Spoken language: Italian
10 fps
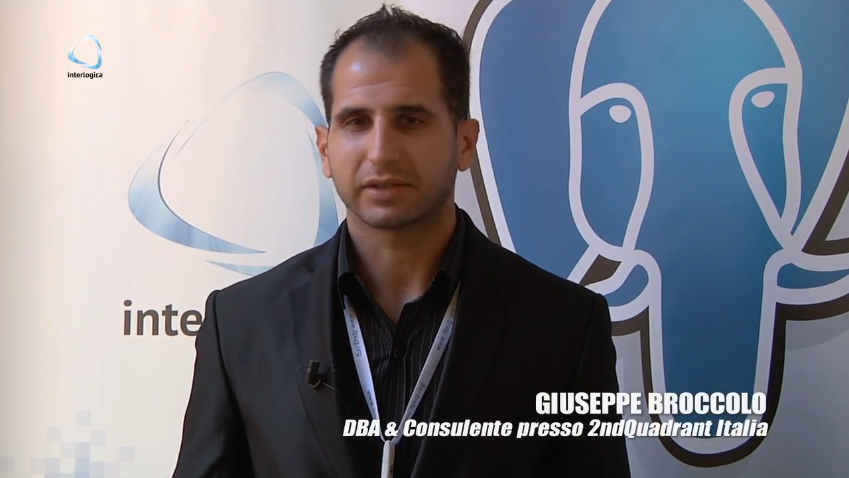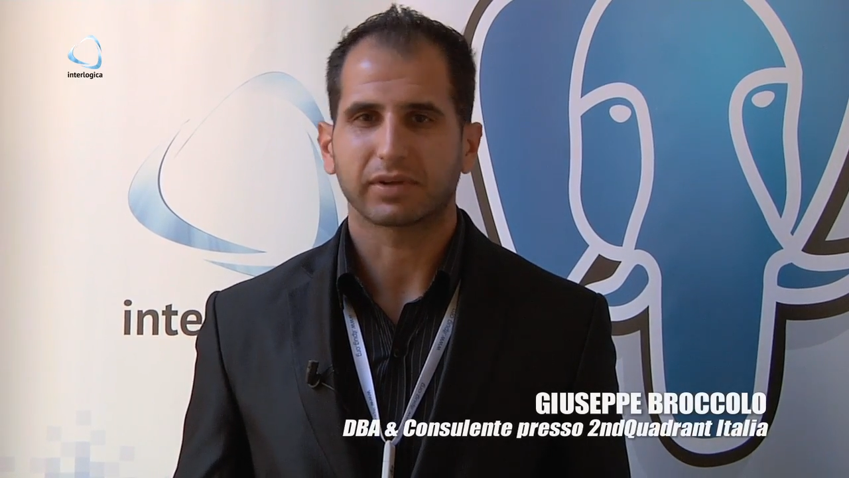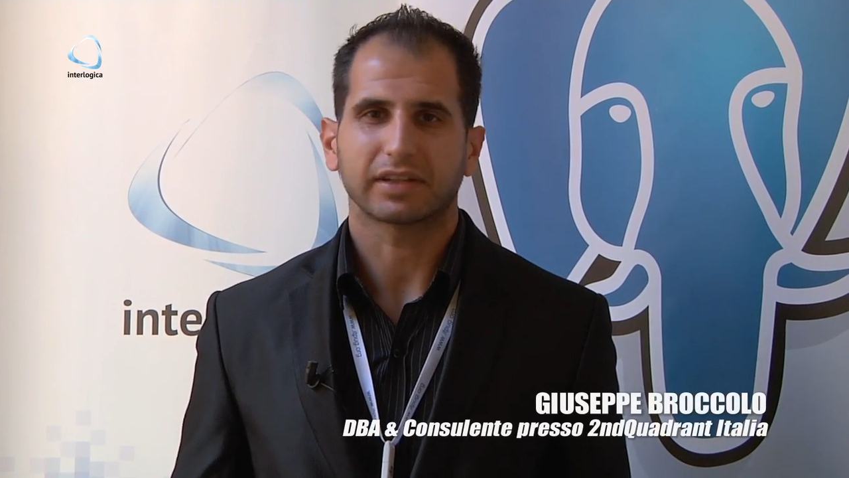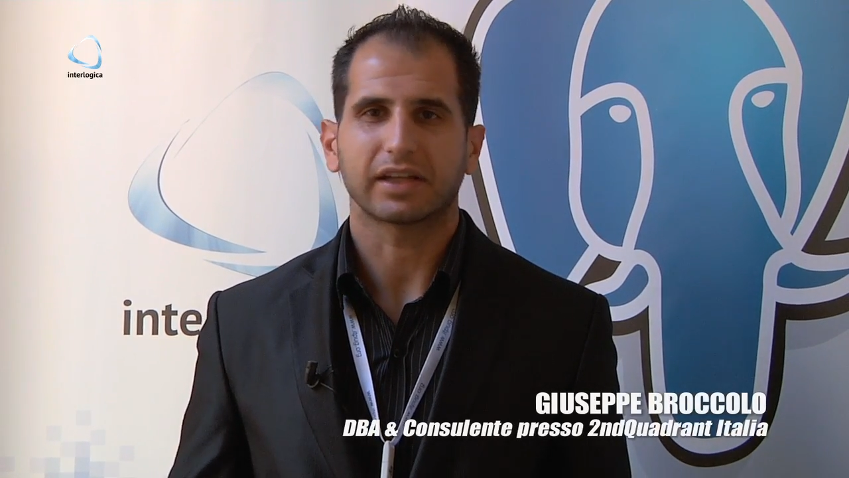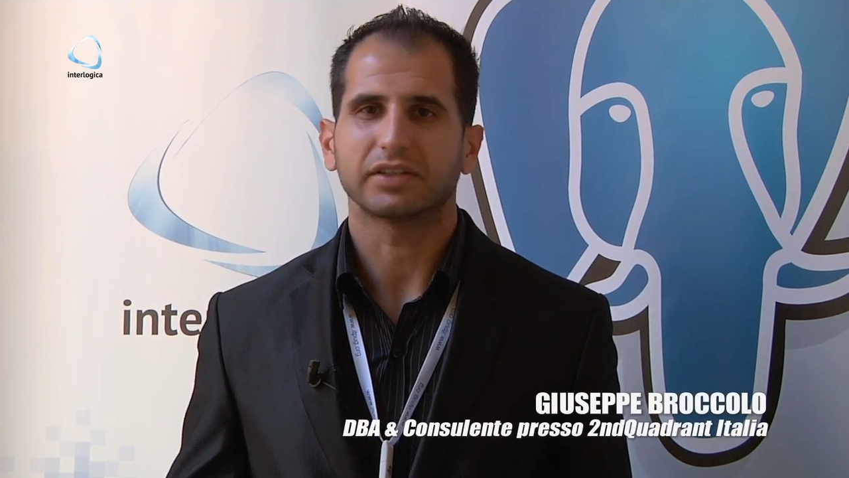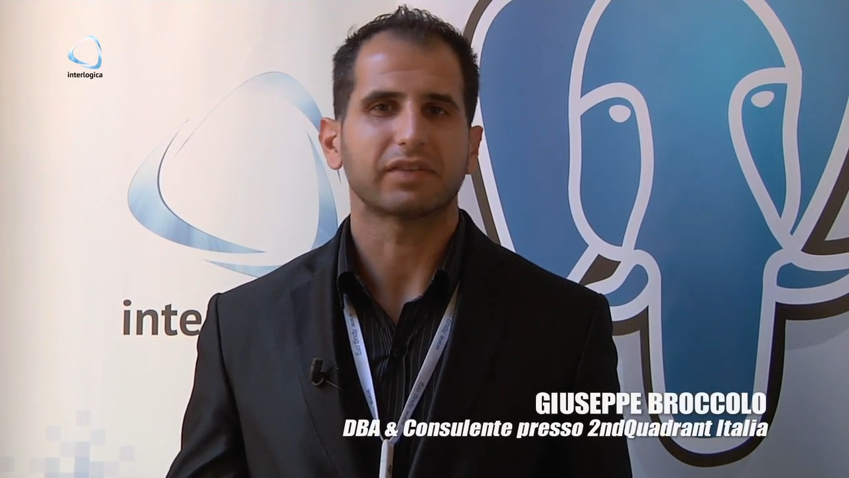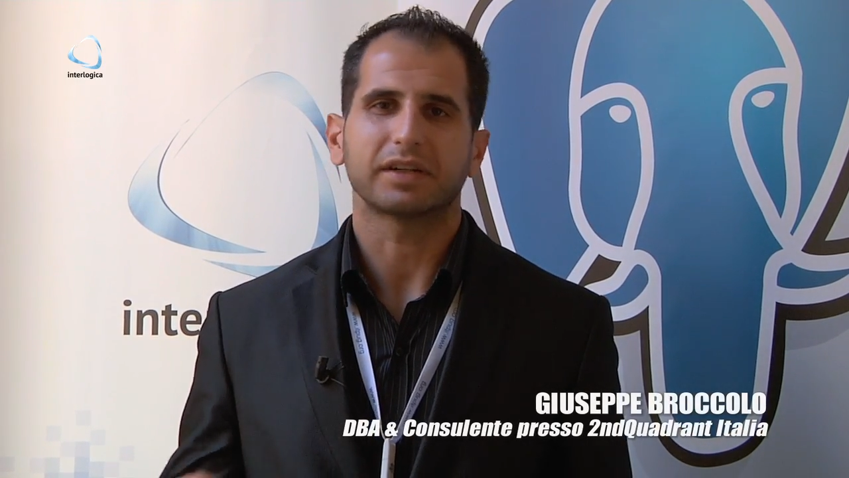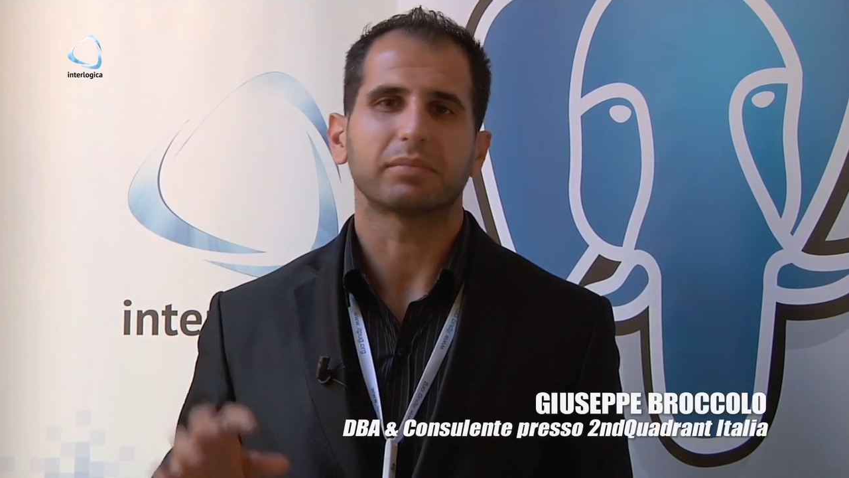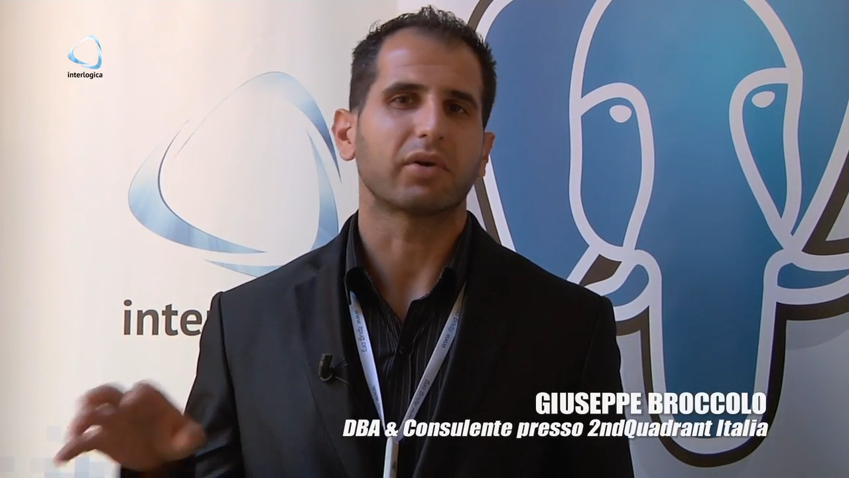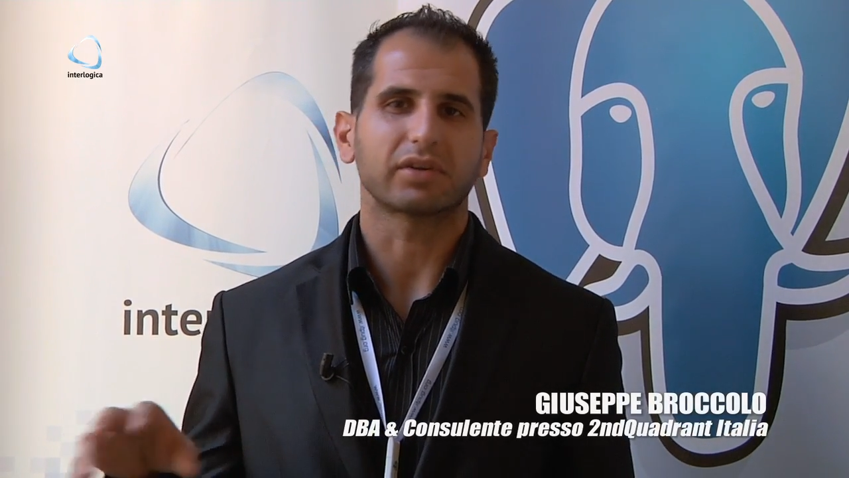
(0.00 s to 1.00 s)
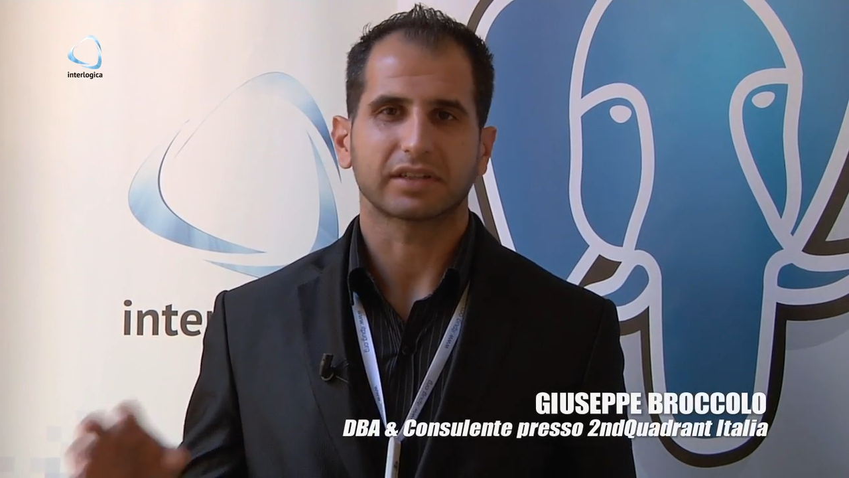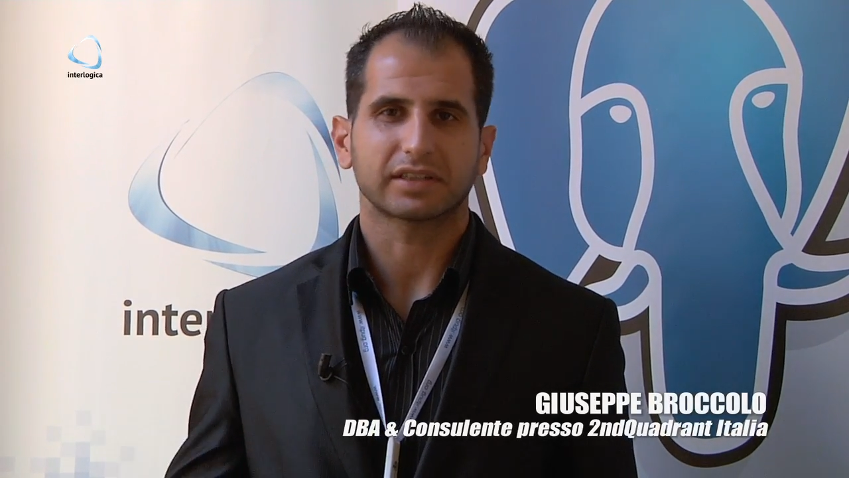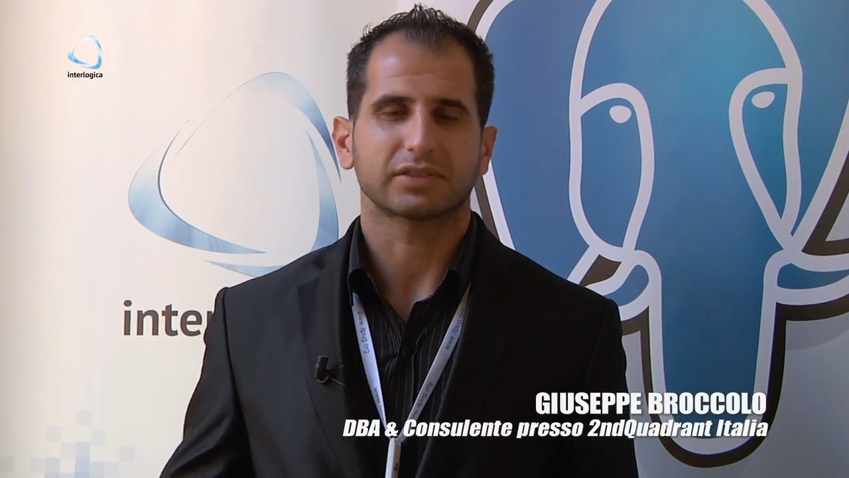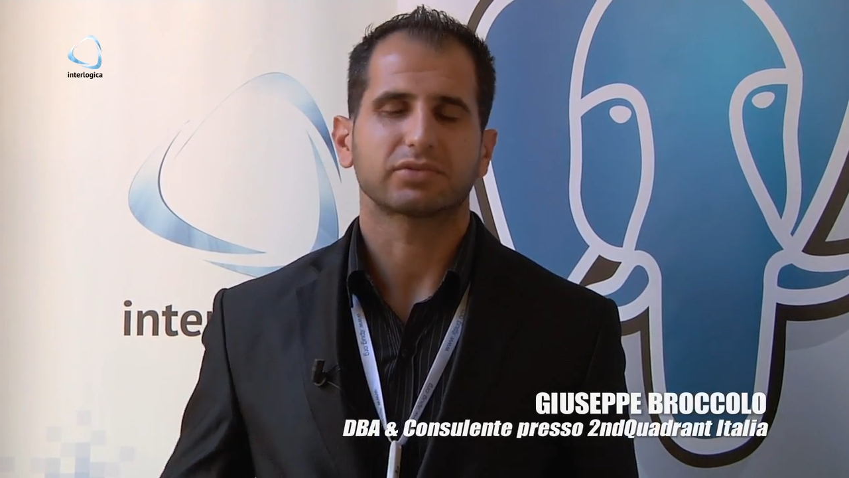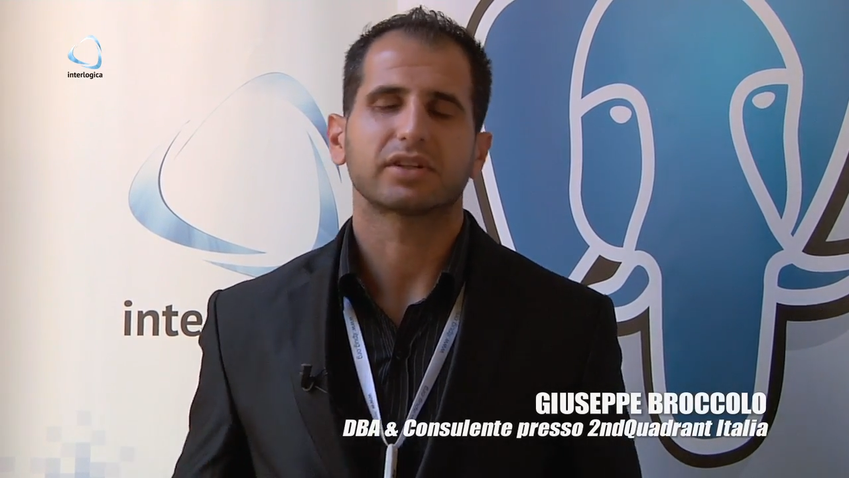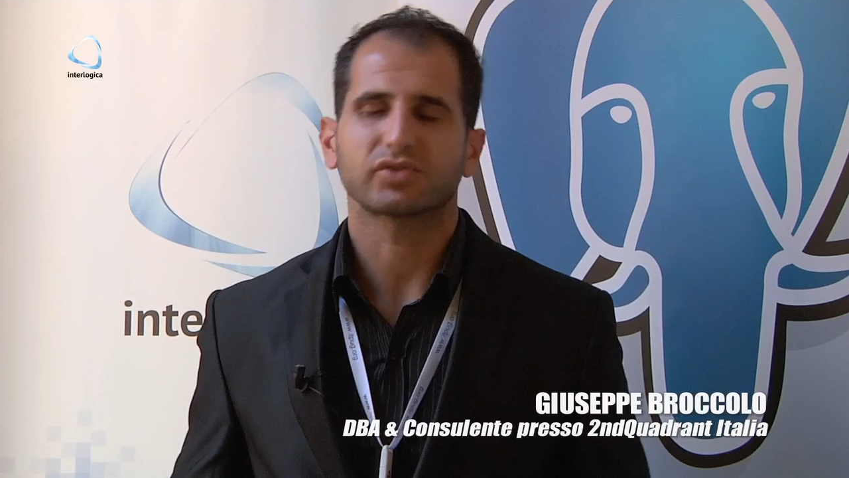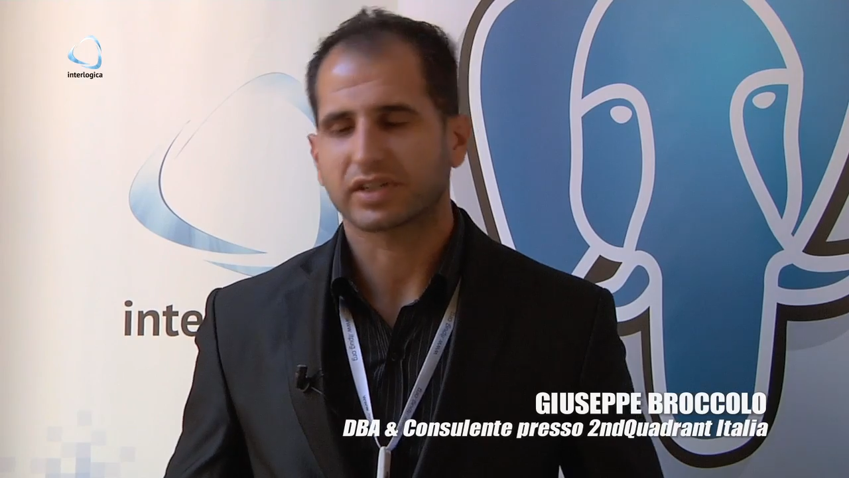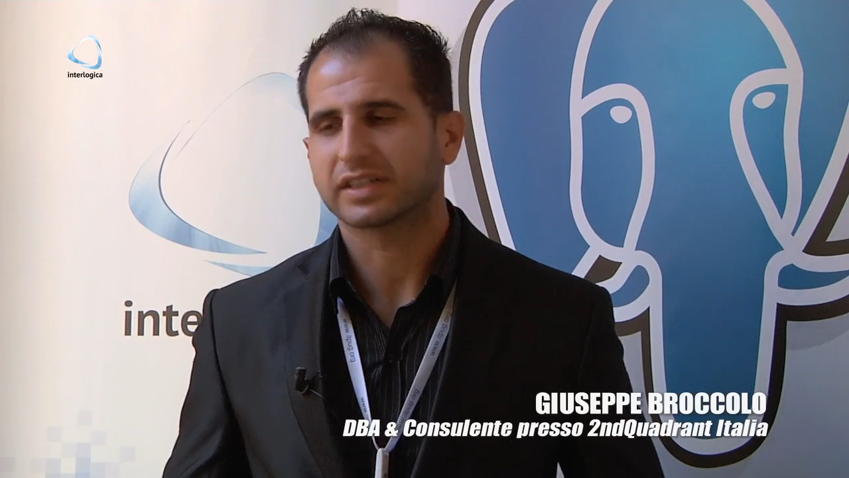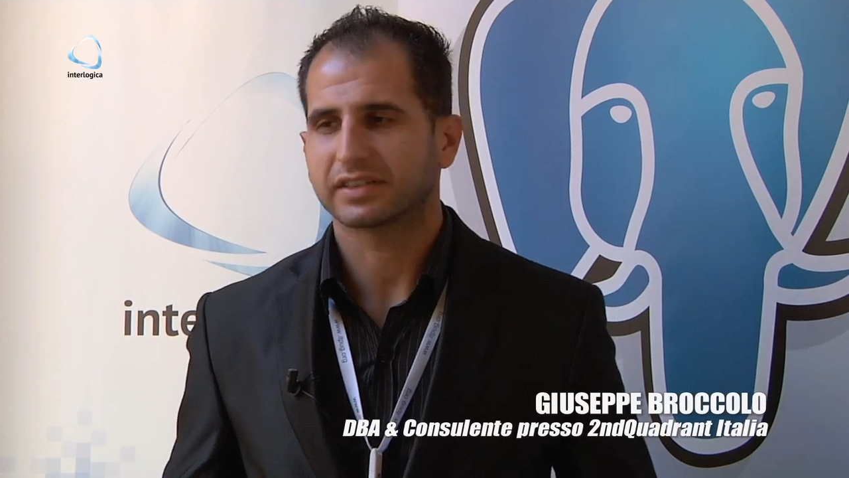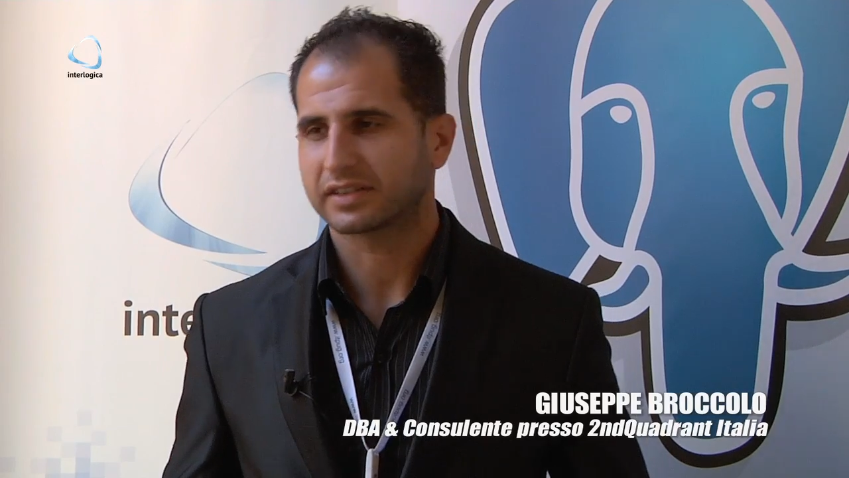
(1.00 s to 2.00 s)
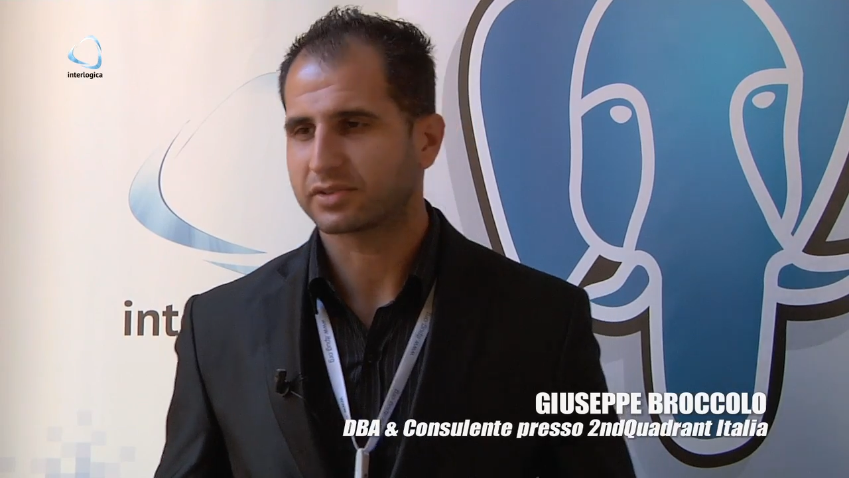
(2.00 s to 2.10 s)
guardando i vari blog sulla gente,